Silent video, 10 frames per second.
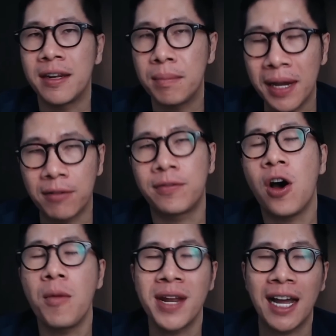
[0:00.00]
แพลตฟอ
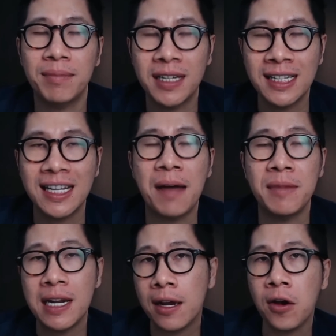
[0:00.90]
ร์มนะครับที่ทำใน
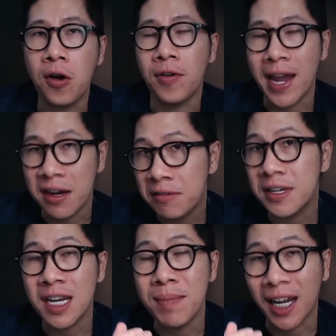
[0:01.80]
เรื่องของ NFT
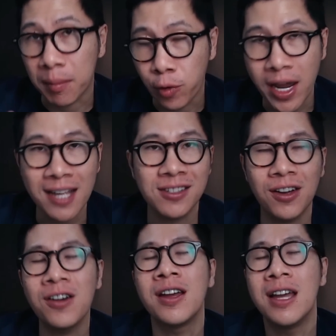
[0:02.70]
Marketplace เนาะ